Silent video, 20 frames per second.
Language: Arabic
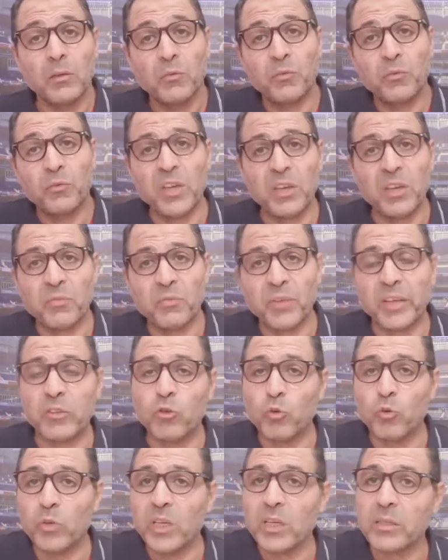في
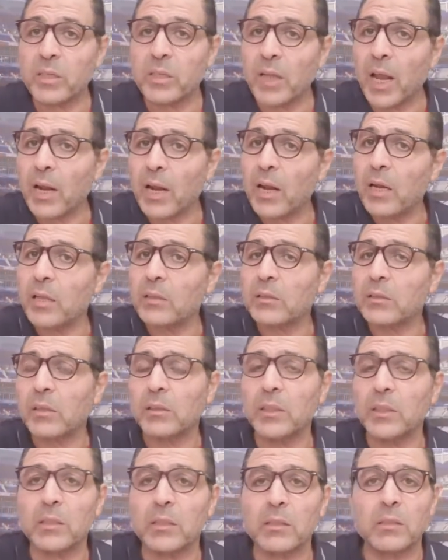فيديو نزل على
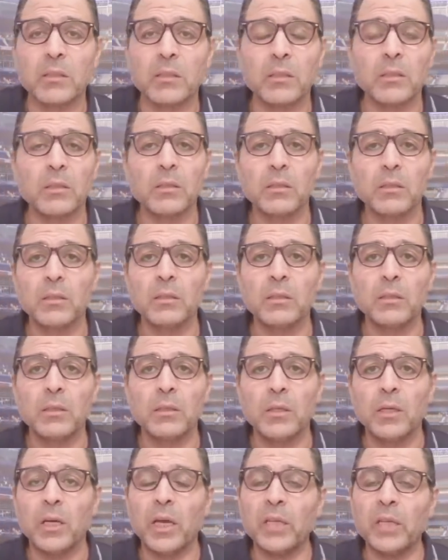الانترنت
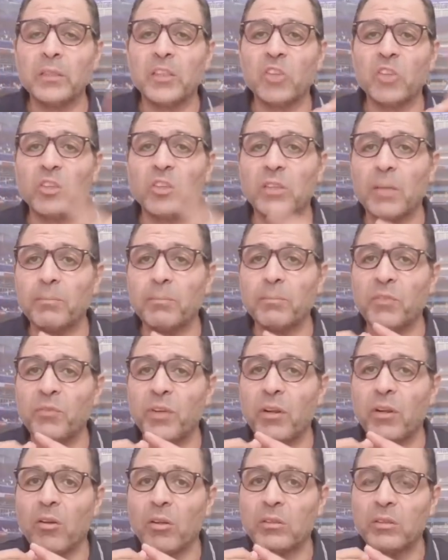انت شتمت
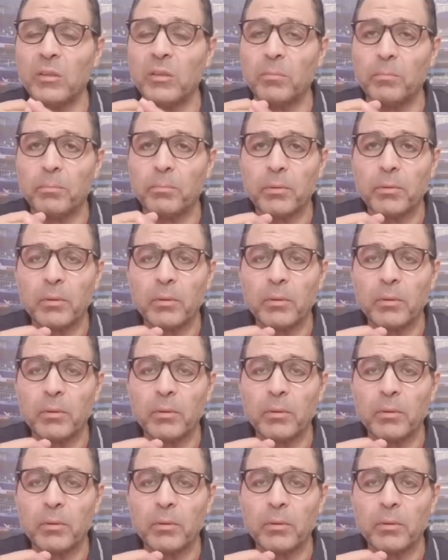فيه الخطيب